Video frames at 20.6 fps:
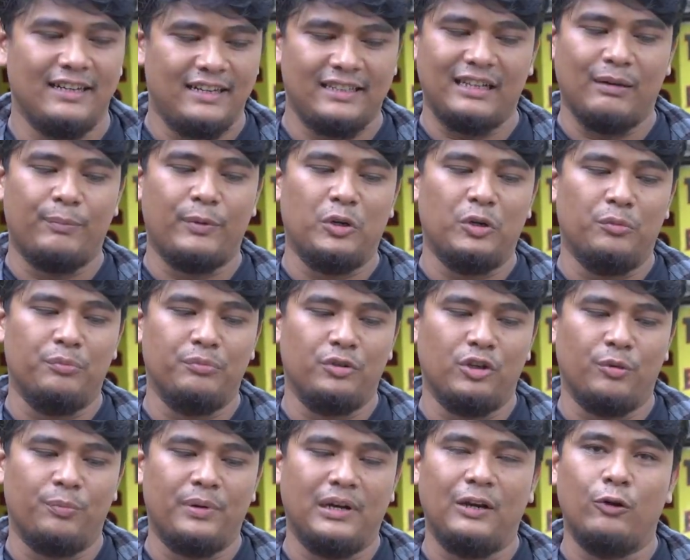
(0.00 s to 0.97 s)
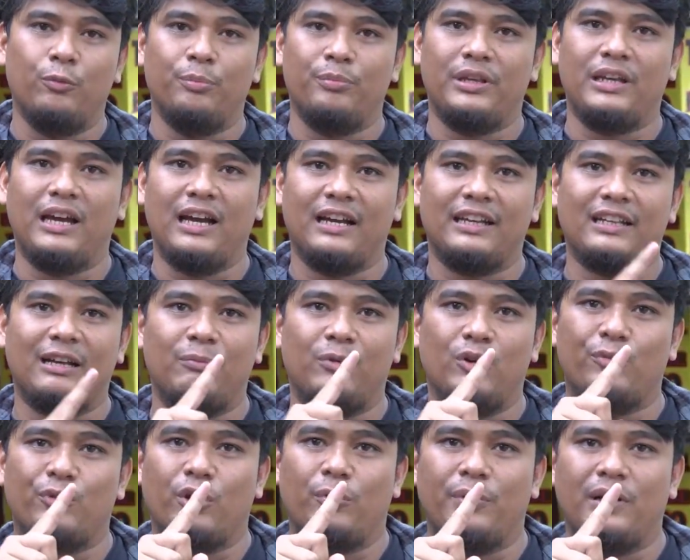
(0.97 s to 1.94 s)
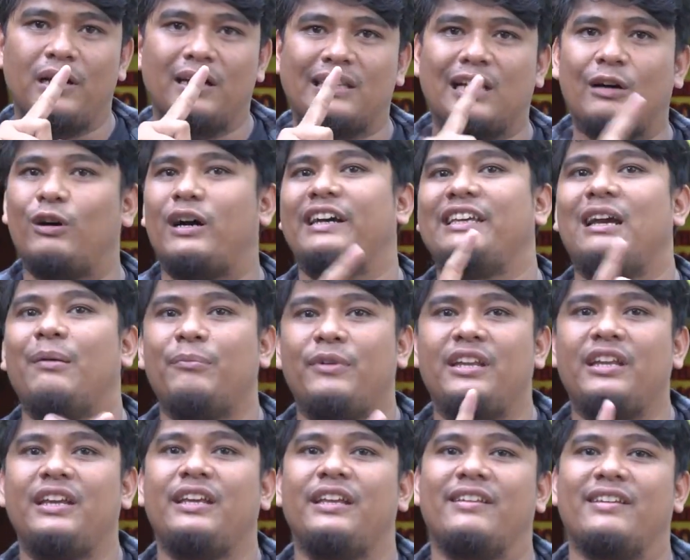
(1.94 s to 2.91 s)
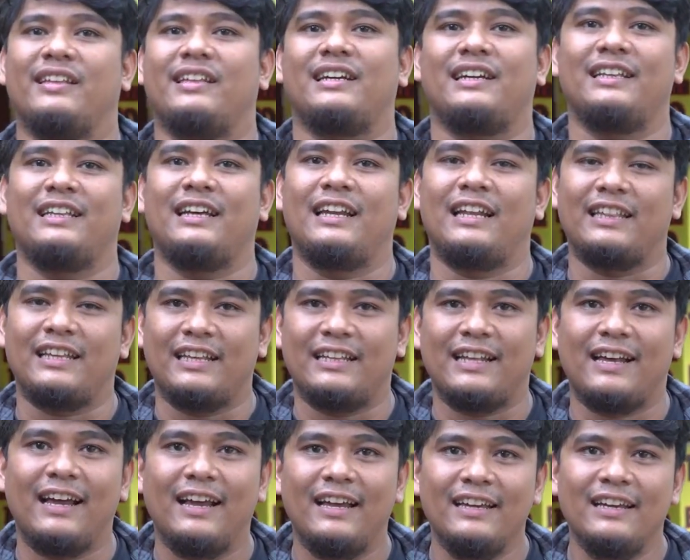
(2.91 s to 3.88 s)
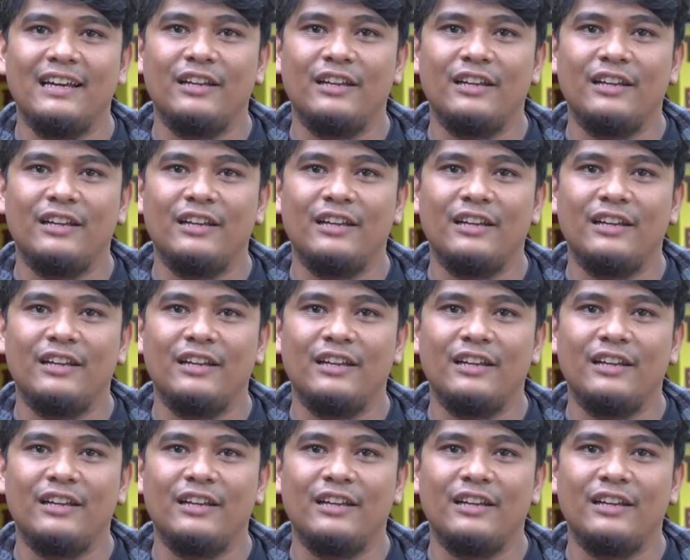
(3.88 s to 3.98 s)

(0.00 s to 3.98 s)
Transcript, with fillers: Kita belum nyoba lumpia, kita belum nyoba tahu ayam di catang kita. Nanti kita